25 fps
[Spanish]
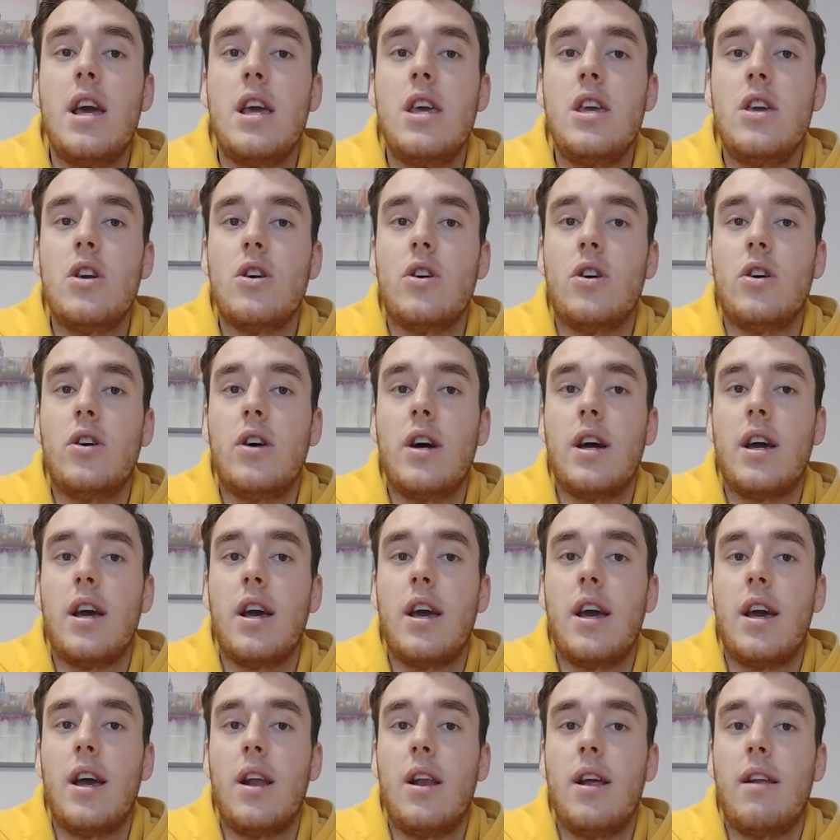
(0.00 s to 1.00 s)
Yo
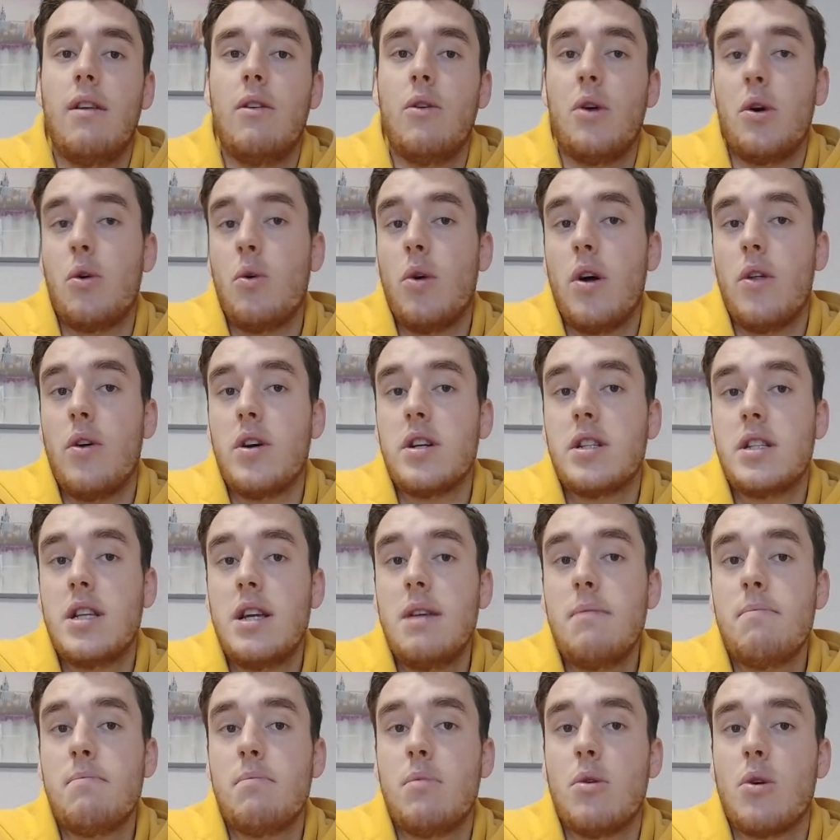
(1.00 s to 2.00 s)
eh, lo he jugado
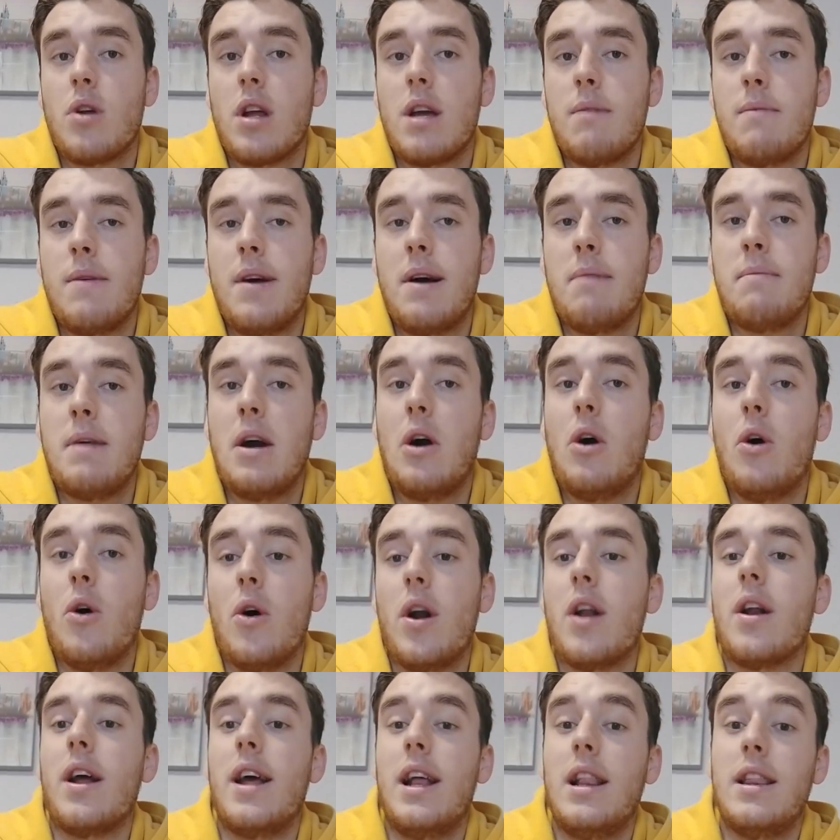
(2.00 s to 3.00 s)
así porque me va
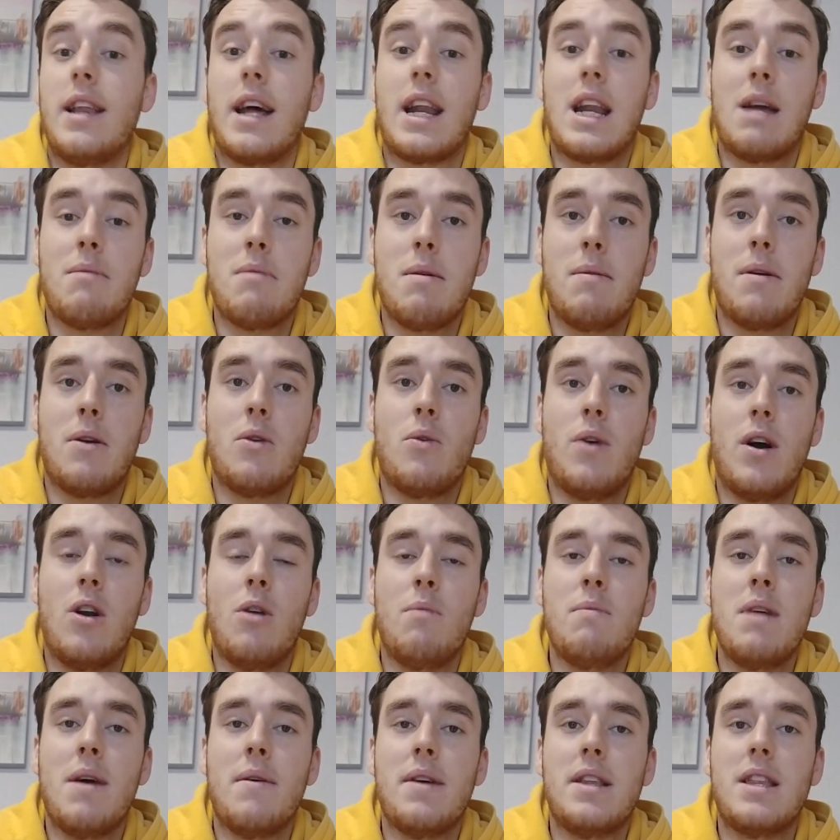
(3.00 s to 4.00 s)
mejor el derrape manual,
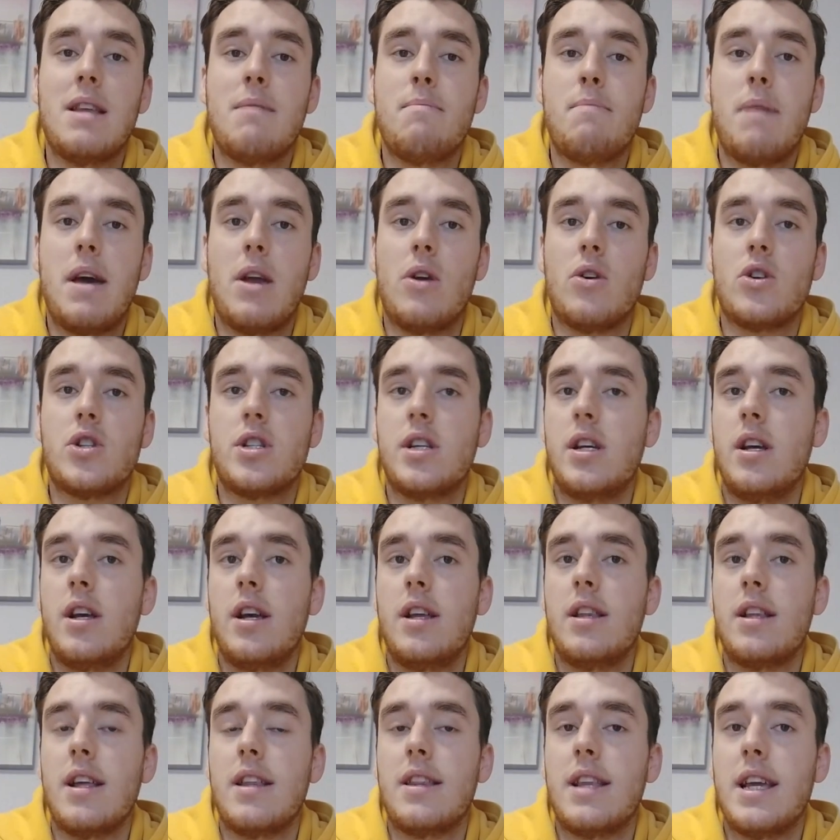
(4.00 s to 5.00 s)
obviamente, pero si
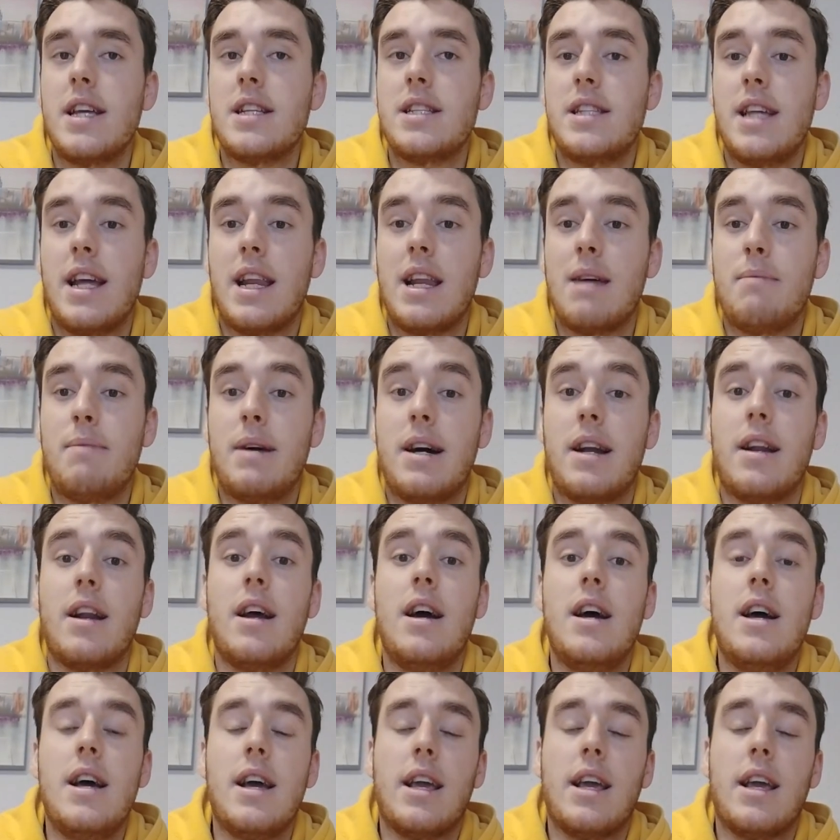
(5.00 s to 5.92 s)
intentáis derrapar,